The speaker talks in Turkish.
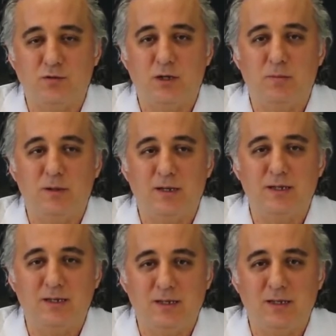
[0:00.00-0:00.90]
Yapılan
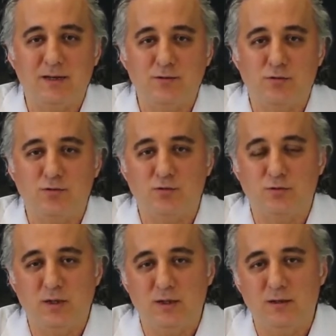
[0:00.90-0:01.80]
tetikler
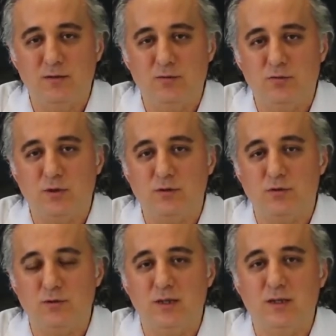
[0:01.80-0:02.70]
sonucunda
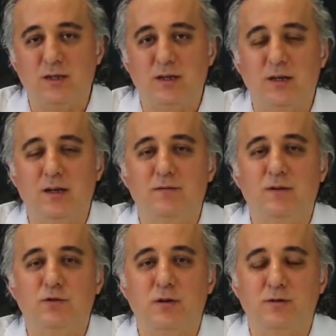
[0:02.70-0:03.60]
ultrason tetikiyle
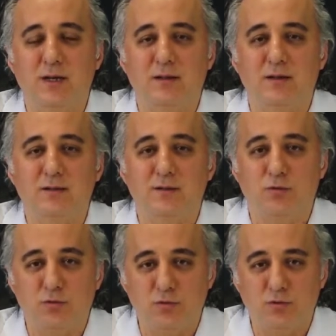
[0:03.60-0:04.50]
varikosel tanısı
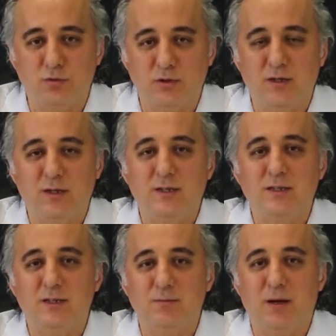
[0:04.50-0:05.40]
konulur.
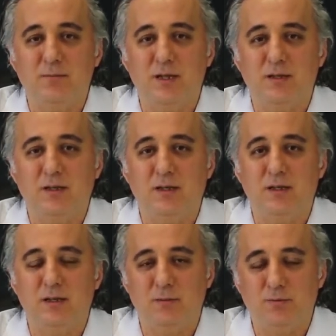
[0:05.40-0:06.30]
Sperm tetiki
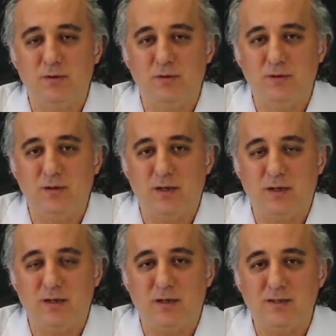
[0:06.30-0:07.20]

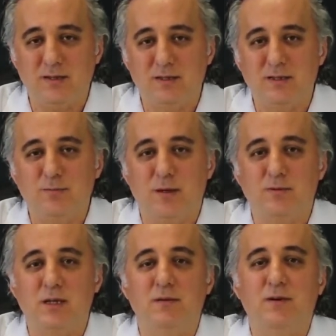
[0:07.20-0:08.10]
yapılarak hastanın sperm
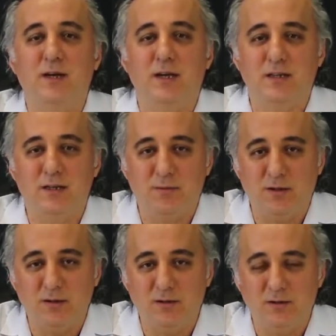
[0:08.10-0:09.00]
sayı ve hareketine
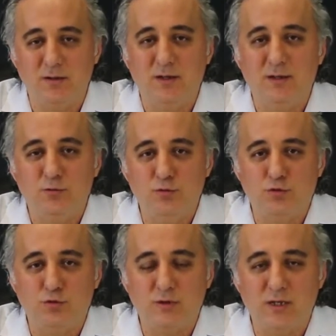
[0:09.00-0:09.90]
bakılır.
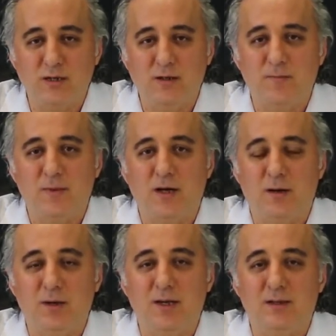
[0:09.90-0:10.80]
Düşükse
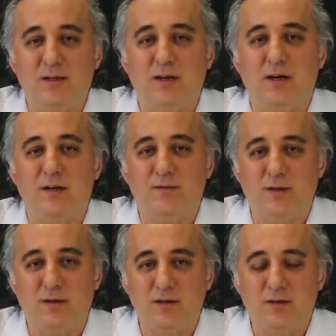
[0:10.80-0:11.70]
ameliyat kararı
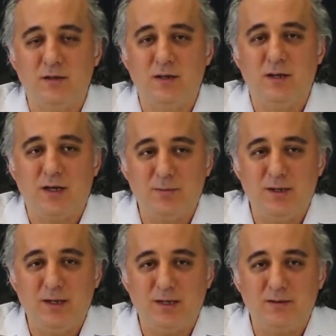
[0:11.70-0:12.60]
verilir.
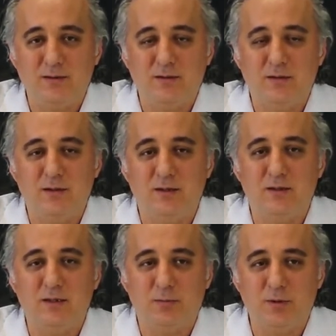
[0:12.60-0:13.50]
Ameliyat e,
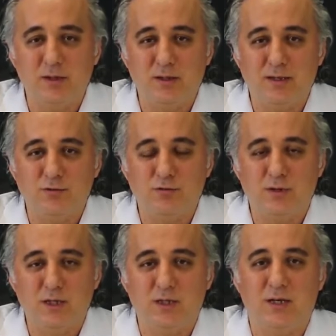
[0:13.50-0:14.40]
yapıldıktan
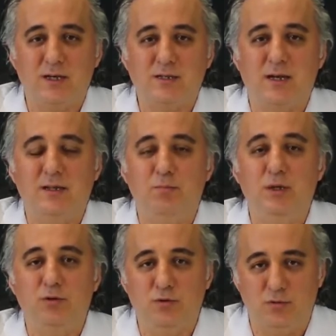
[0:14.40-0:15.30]
sonra kişi hastanede
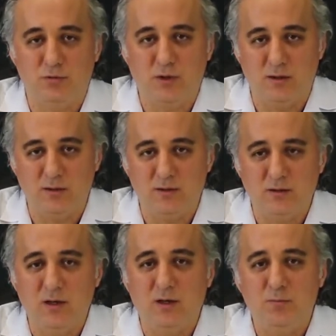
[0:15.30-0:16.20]
bir gün kalır.
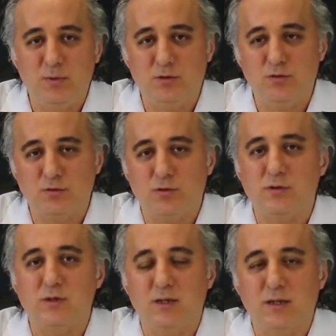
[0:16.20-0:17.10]
Bir gün
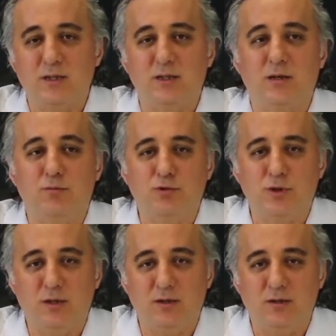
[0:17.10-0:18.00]
sonrasında kişi
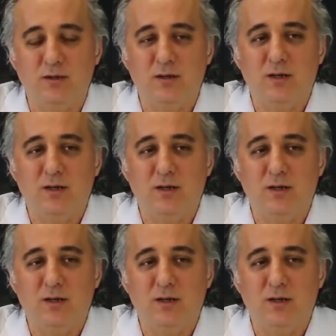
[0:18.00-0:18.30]
taburcu edilir.